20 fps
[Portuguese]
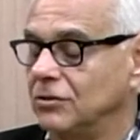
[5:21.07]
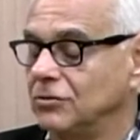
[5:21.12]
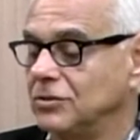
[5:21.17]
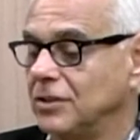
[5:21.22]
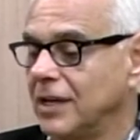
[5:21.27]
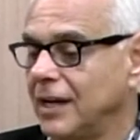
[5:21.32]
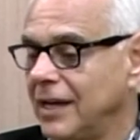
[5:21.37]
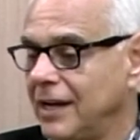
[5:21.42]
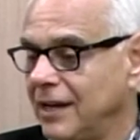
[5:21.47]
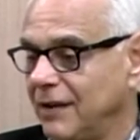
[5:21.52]
Eu
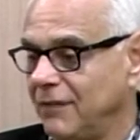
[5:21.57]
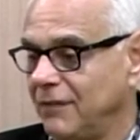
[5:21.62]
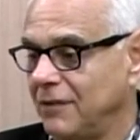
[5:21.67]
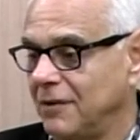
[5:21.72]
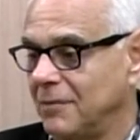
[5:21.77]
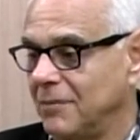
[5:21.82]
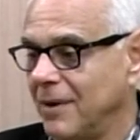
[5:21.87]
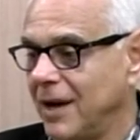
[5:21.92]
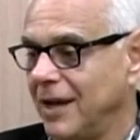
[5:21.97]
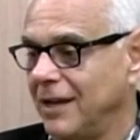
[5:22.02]
chegaria a
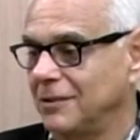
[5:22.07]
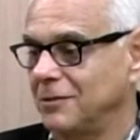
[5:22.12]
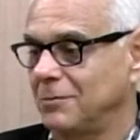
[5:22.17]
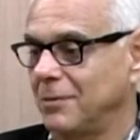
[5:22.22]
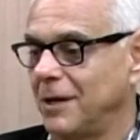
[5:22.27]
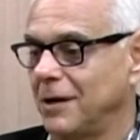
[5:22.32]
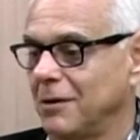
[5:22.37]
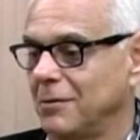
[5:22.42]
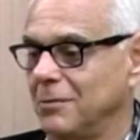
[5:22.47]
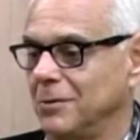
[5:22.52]
afirmar,
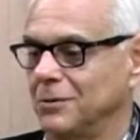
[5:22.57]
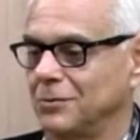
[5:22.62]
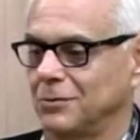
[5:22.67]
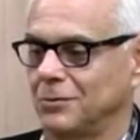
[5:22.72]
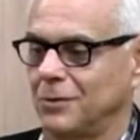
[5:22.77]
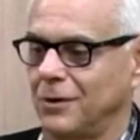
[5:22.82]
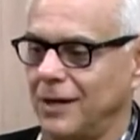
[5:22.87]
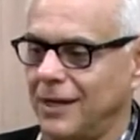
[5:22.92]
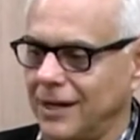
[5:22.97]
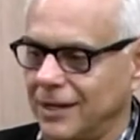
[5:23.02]
espero que meus
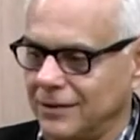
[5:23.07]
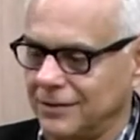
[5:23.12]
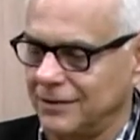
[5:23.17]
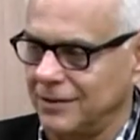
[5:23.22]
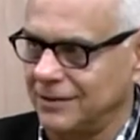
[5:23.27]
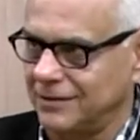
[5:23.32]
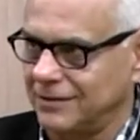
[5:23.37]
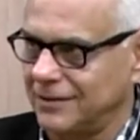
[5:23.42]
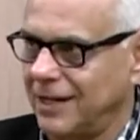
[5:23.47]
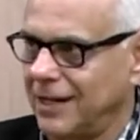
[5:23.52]
colegas
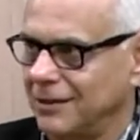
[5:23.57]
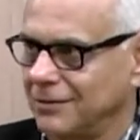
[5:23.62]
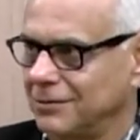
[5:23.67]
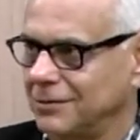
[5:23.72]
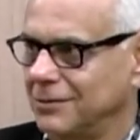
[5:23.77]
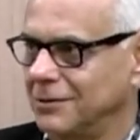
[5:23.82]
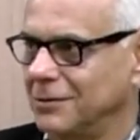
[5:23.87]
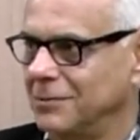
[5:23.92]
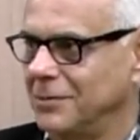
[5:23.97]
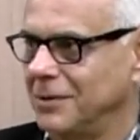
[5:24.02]
da
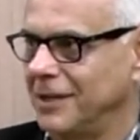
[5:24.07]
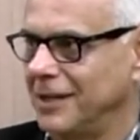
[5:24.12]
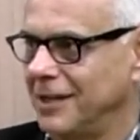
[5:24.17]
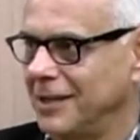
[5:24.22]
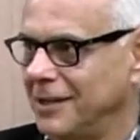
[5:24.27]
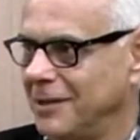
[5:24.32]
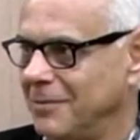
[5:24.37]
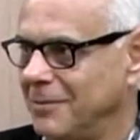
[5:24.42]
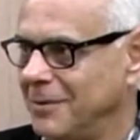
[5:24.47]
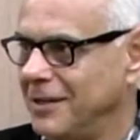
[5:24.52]
Estácio não me
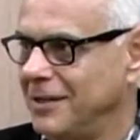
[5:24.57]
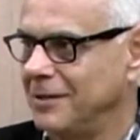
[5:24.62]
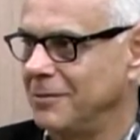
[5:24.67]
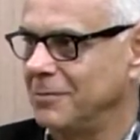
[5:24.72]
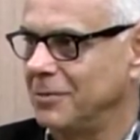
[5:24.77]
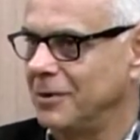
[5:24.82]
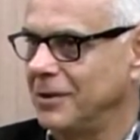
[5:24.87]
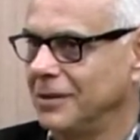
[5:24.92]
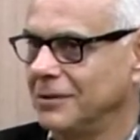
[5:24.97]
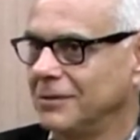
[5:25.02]
recriminem
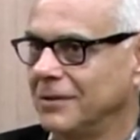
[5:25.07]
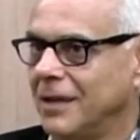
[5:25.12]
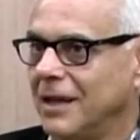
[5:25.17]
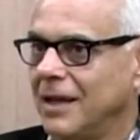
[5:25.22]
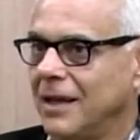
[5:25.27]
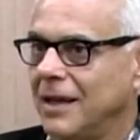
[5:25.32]
por isso,